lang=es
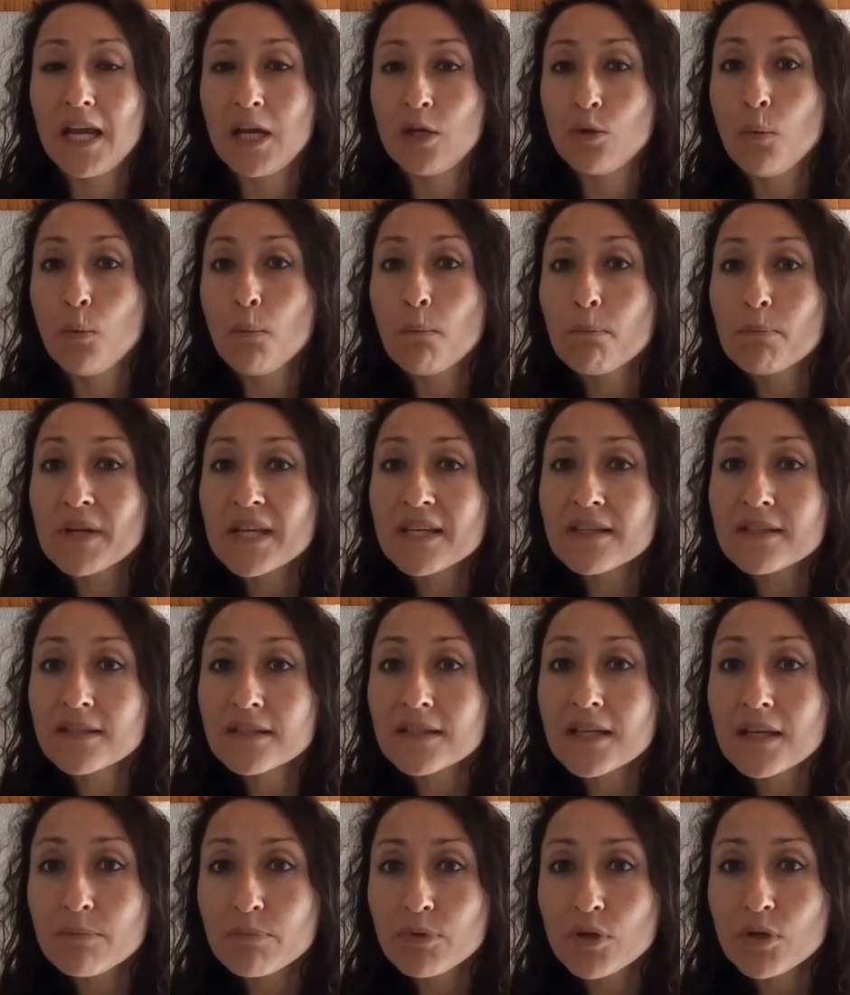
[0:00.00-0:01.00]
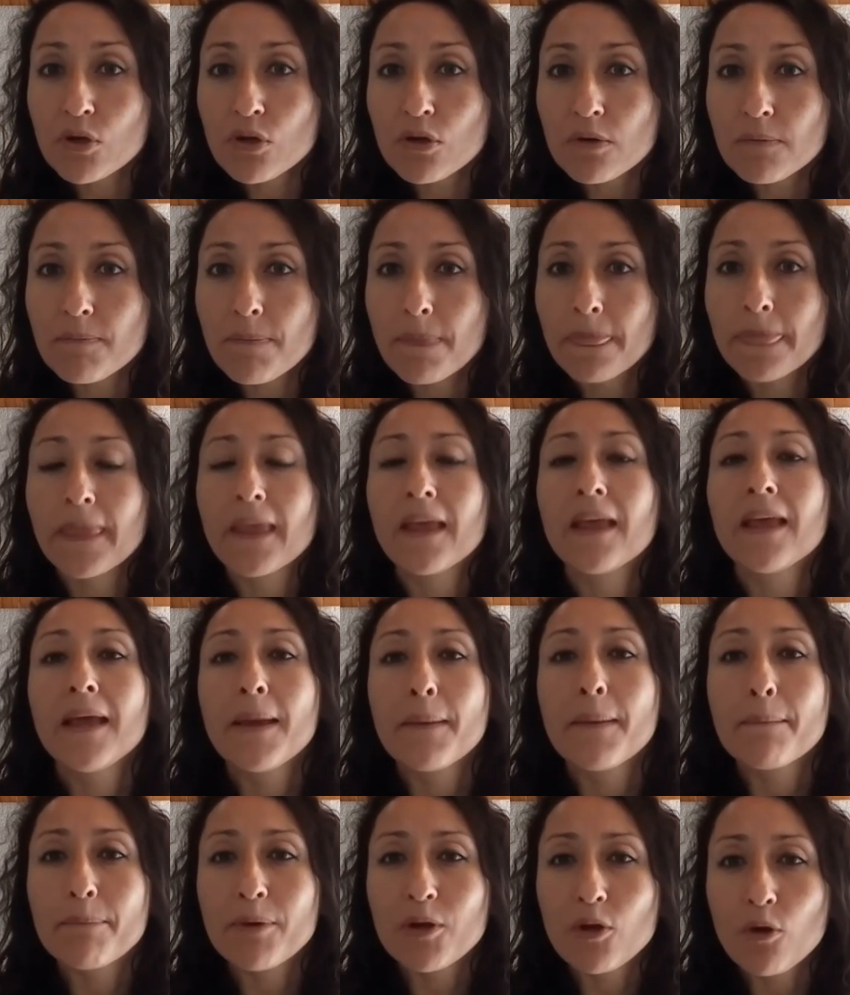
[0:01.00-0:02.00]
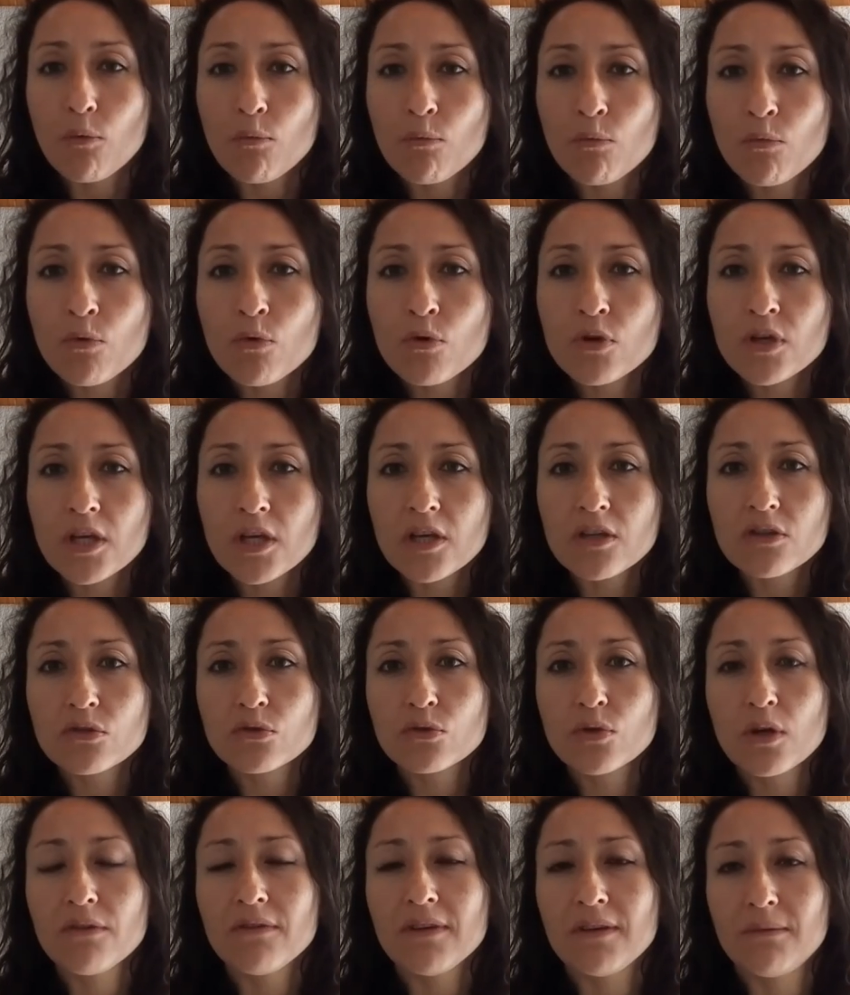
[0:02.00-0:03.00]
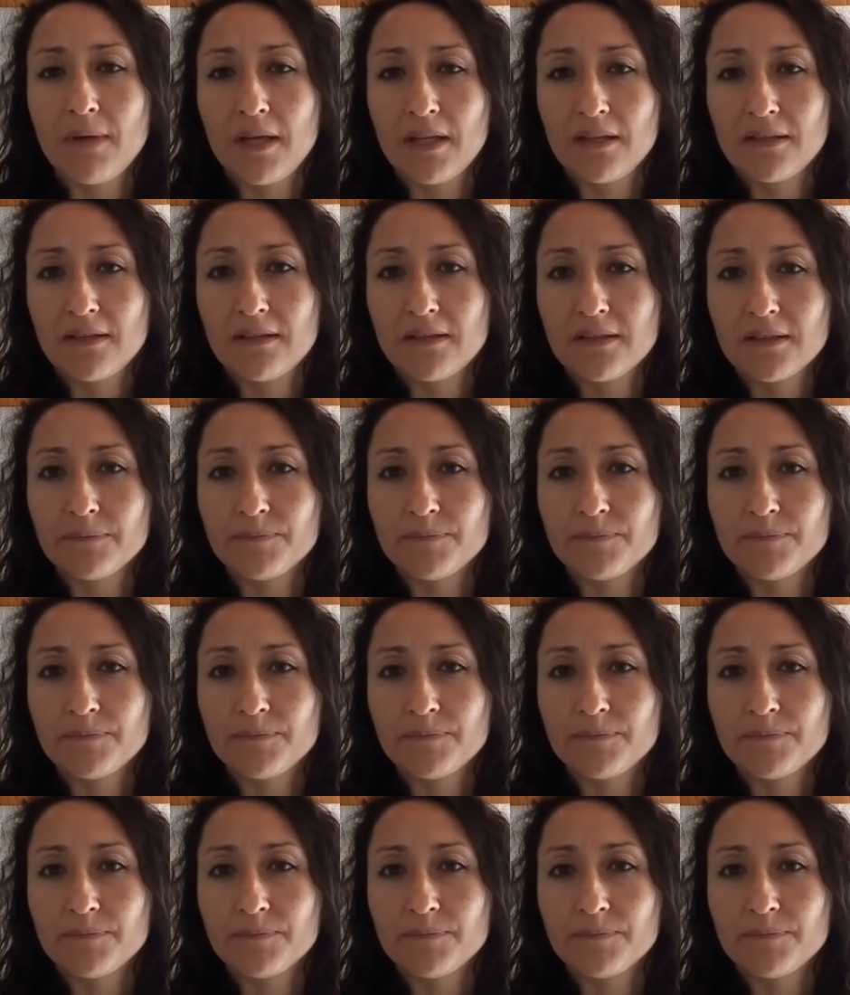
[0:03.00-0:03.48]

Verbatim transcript: en un principio, pero muy suavemente.